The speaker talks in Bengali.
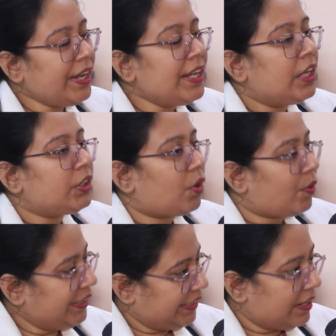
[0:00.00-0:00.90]
হয়
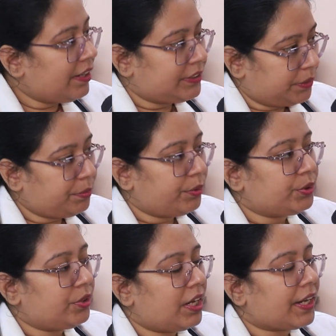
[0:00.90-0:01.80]
তখন ইনহেলার্সের
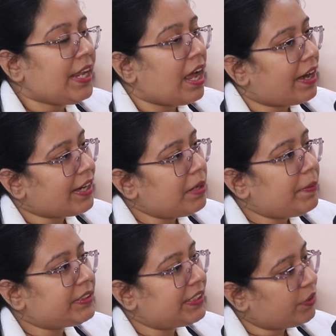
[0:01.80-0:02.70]
প্রয়োজন লাগে আর একটা
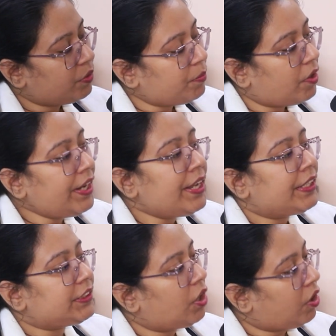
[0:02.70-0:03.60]
বাচ্চা এরকম হয়
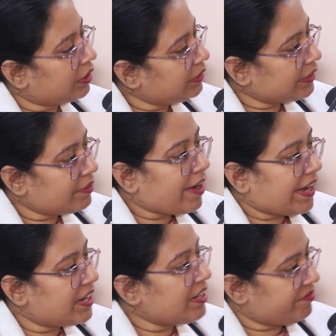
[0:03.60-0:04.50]
যে হঠাৎ একটা
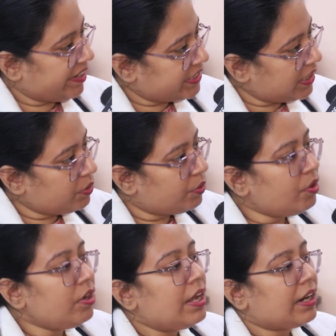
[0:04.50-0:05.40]
ভাইরাল ইনফেকশান
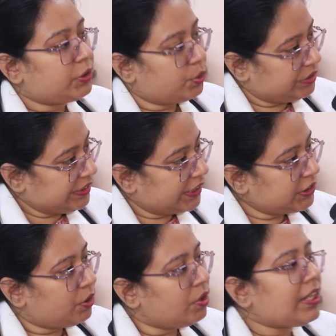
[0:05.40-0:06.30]
হলো সর্দি
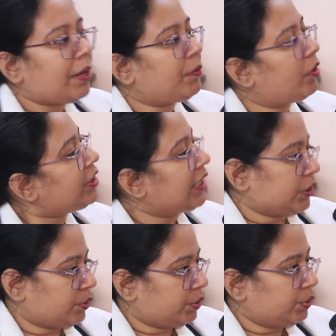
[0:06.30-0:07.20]
কাশি হলো তারপর হঠাৎ
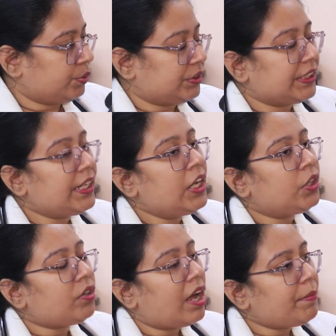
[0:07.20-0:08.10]
শ্বাসকষ্ট হচ্ছে
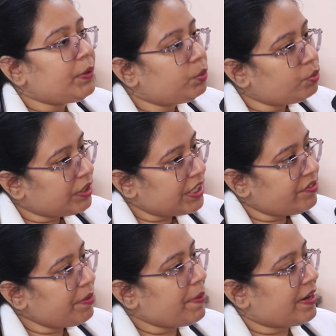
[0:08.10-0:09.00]
তো আমি দুটো
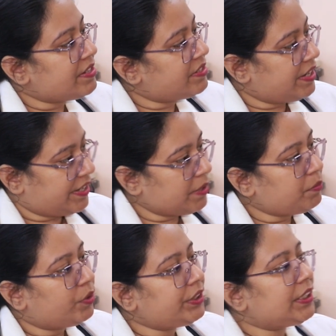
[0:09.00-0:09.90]
ক্ষেত্রে প্যারেন্টসদের এটাই
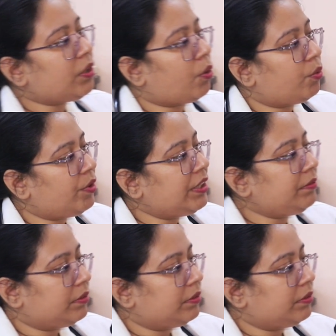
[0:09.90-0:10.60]
বলি যে কখনোই